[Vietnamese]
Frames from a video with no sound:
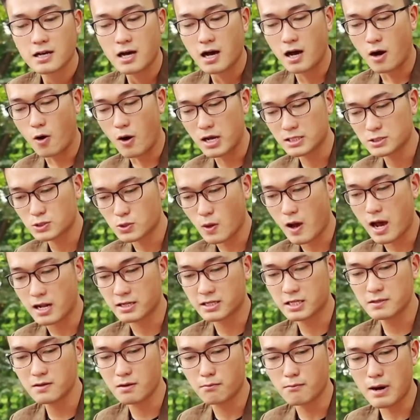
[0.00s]
À, hoàn toàn
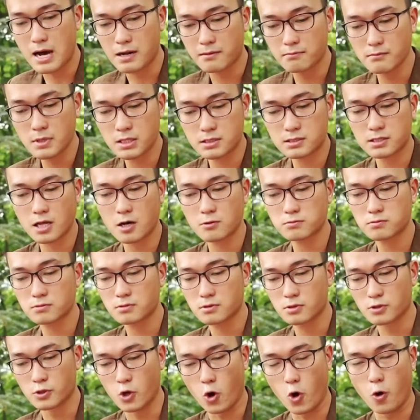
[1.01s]
khi mà bạn bứt tốc,
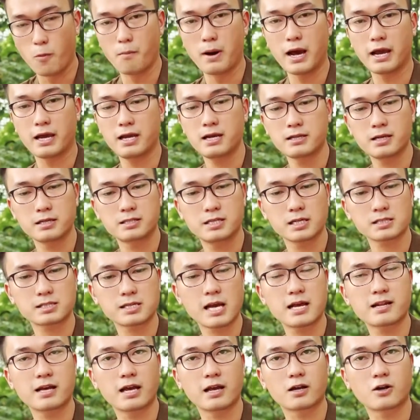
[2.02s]
nổ máy thì chiếc
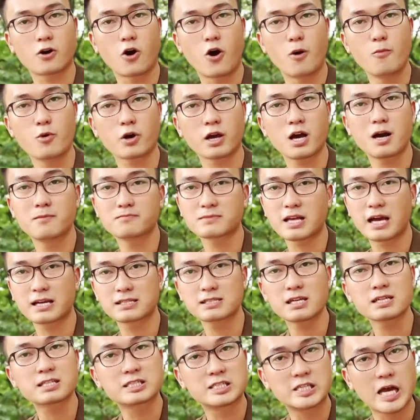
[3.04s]
xe này có một cái âm
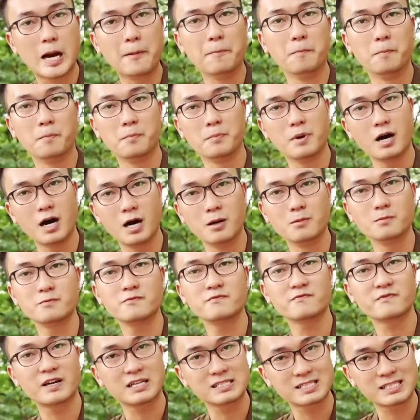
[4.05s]
thanh rất là trầm ấm
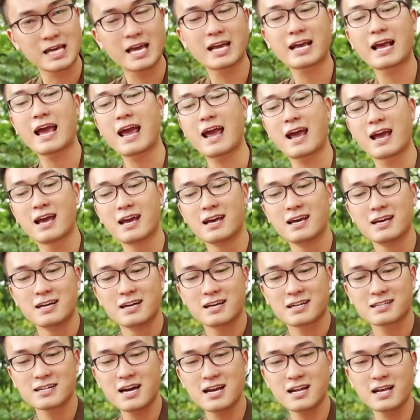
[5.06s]
và dễ nghe.
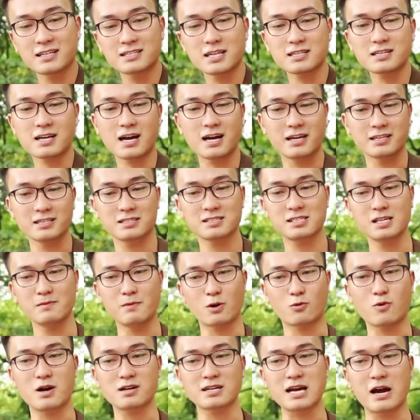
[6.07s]
Đây là tất cả những gì
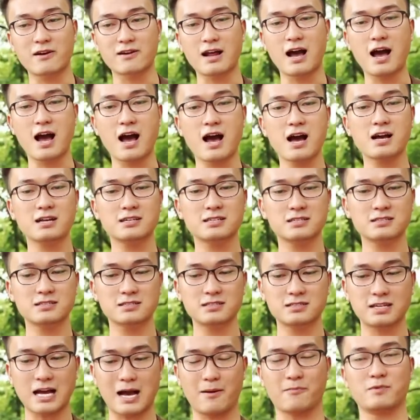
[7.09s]
mà Quang Đạo đã
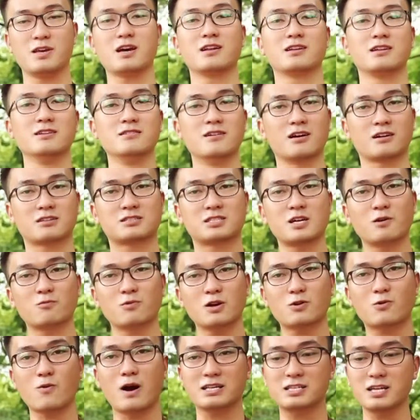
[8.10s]
cảm nhận được trong
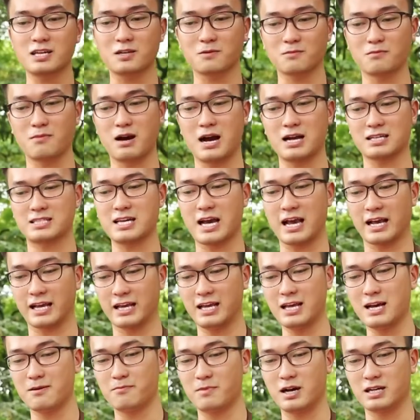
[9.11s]
cái quá trình mà trải
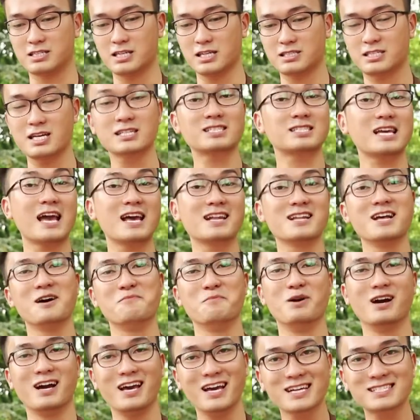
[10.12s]
nghiệm mà trên chiếc xe en
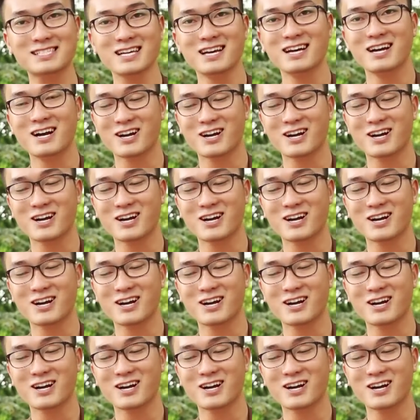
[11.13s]
em ích.